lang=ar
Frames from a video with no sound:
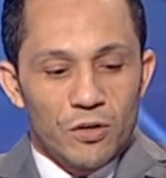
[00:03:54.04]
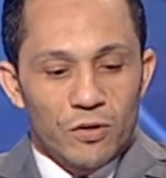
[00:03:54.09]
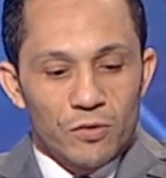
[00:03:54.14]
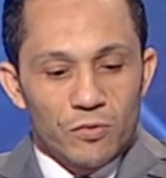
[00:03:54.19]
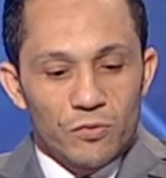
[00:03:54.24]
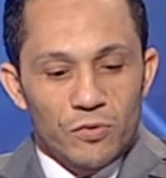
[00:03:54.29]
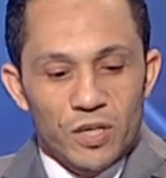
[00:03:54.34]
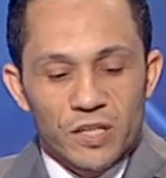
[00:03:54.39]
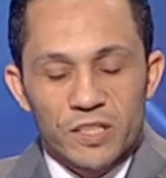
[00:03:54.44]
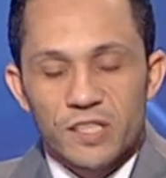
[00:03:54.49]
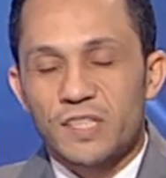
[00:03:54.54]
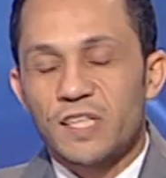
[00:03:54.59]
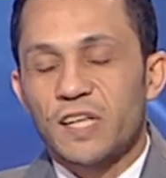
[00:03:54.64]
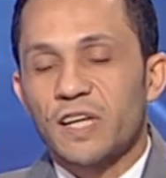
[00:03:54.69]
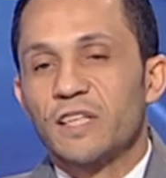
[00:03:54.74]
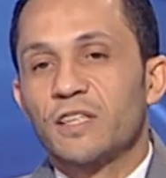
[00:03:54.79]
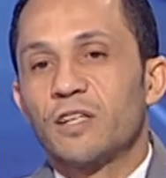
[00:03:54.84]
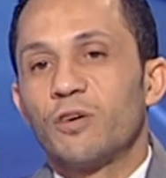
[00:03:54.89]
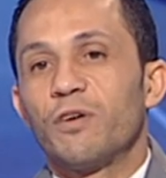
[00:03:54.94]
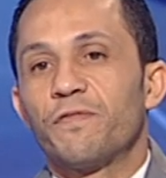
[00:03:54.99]

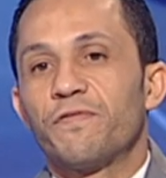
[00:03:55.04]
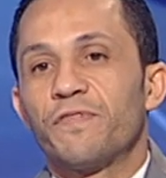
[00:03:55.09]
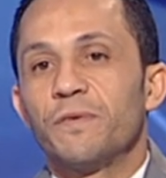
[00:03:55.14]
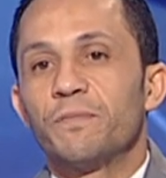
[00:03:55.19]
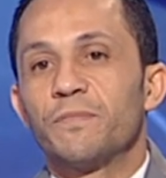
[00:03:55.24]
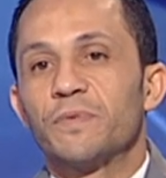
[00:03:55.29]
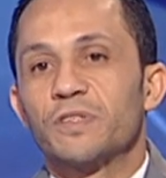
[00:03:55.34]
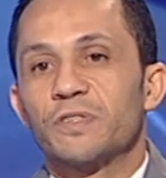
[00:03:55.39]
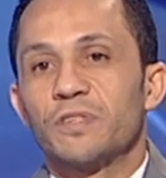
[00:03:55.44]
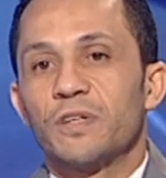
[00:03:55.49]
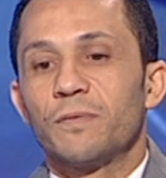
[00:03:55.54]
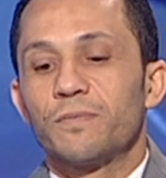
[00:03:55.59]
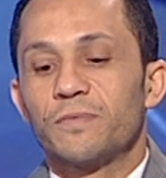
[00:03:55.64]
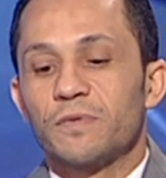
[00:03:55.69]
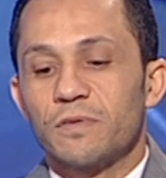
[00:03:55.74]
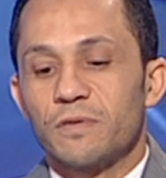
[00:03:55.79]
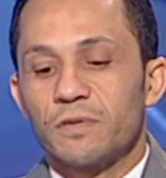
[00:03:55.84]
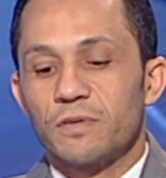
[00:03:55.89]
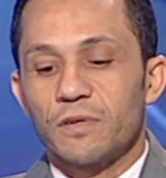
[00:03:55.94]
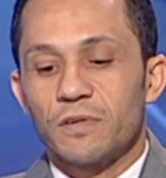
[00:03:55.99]
واحساسك انت واقف فين بالظبط
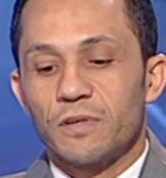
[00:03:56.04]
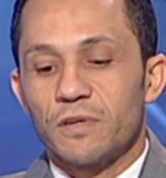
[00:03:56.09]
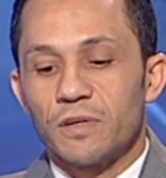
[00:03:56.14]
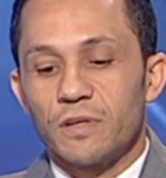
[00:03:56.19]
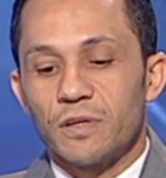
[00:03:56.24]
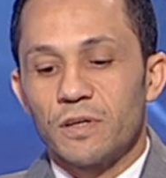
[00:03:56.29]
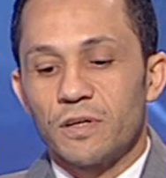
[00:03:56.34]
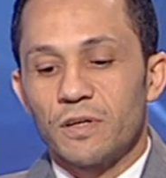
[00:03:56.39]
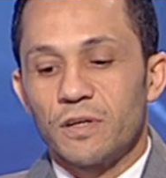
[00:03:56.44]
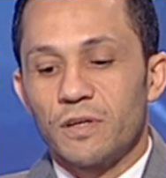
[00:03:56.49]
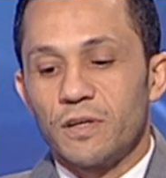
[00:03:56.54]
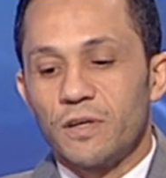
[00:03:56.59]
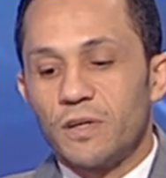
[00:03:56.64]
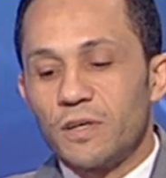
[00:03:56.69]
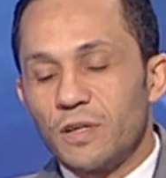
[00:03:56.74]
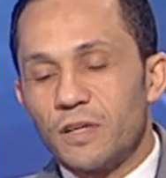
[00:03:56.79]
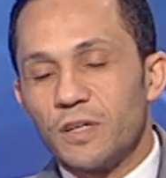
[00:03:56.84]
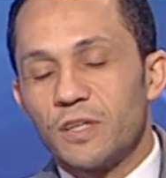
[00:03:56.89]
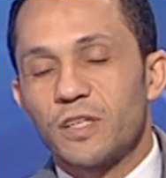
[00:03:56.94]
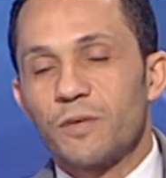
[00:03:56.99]

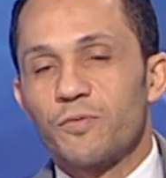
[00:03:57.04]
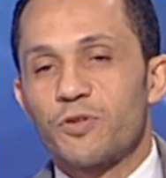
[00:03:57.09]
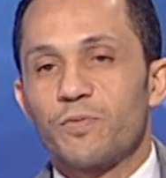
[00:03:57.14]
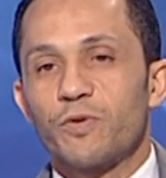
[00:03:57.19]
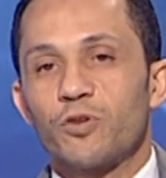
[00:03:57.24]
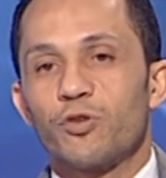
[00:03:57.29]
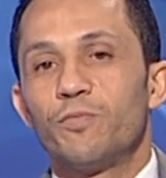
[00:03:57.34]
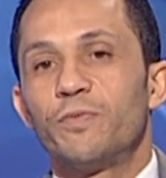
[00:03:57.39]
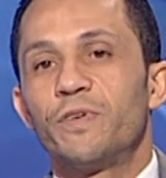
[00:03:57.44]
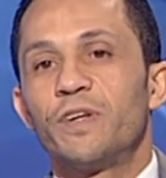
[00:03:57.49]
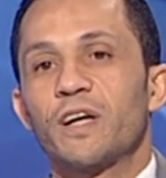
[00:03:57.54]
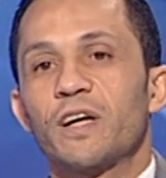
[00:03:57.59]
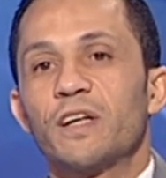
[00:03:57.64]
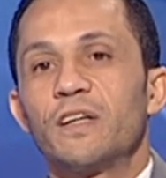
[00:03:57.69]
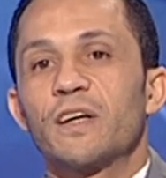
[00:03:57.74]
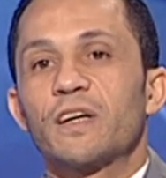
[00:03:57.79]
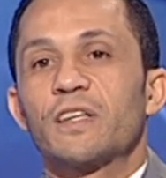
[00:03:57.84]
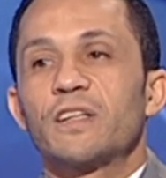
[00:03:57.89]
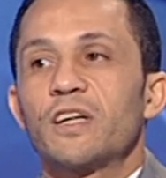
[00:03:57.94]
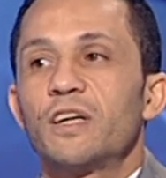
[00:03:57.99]
أه انت مش مطلوب منك
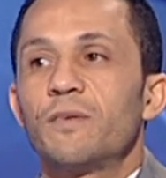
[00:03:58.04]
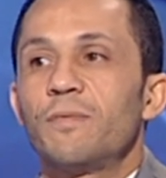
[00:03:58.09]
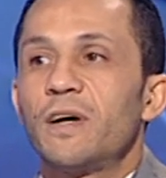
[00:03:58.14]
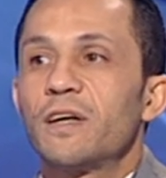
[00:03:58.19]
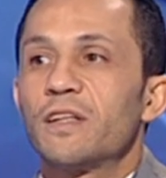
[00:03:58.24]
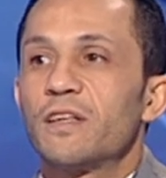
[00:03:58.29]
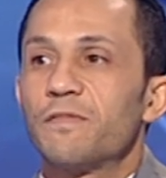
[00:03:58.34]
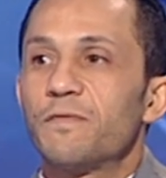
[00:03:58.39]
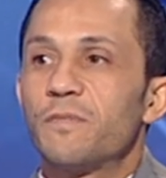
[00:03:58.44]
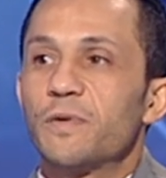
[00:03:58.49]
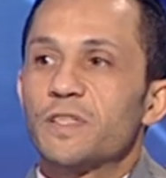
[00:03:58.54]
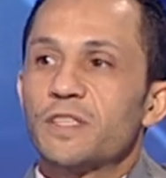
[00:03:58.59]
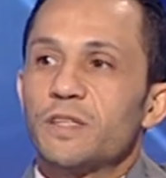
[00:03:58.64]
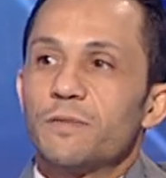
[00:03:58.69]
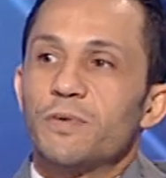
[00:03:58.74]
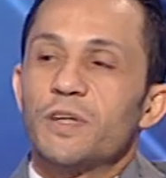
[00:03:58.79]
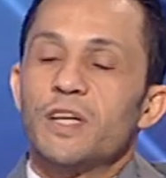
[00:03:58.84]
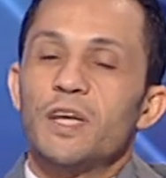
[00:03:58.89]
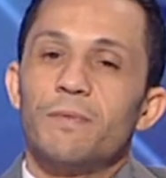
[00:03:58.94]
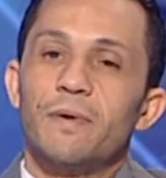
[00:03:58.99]
انك تجيب هدف بس
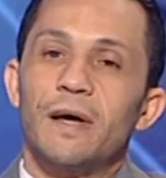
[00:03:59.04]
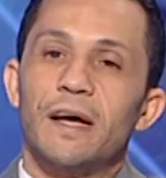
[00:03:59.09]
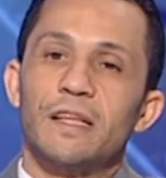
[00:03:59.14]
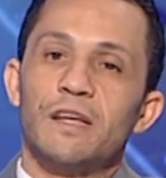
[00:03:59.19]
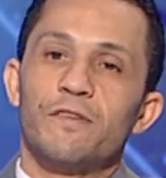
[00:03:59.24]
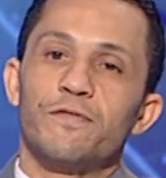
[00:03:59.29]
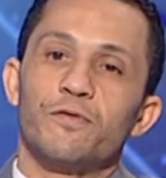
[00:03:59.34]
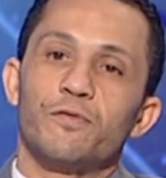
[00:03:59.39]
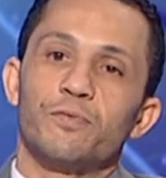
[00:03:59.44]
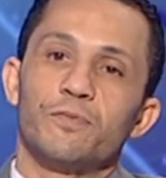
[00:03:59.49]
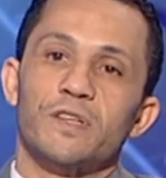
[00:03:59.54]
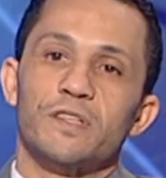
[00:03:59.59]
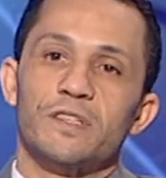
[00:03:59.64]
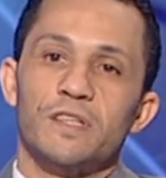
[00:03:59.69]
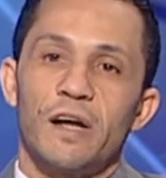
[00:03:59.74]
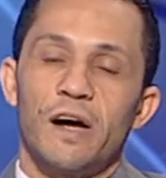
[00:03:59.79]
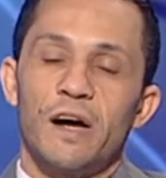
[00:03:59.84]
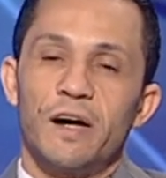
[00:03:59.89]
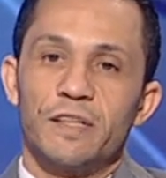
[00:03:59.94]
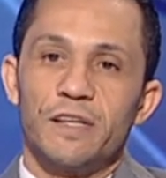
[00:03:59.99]
بتجيب هدف
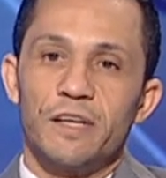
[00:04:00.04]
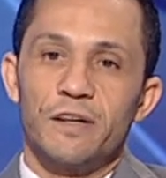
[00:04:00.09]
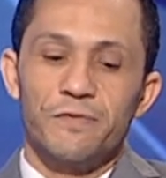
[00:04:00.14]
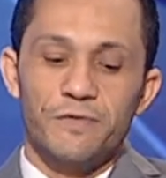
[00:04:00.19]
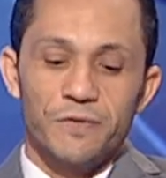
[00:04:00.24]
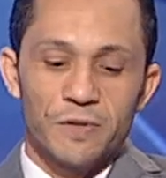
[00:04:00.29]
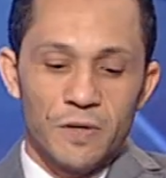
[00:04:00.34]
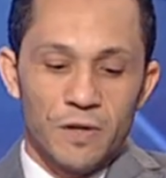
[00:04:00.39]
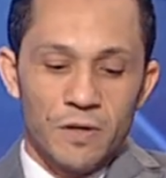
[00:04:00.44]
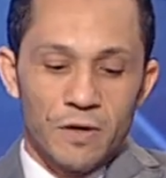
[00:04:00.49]
وبتصنع اهداف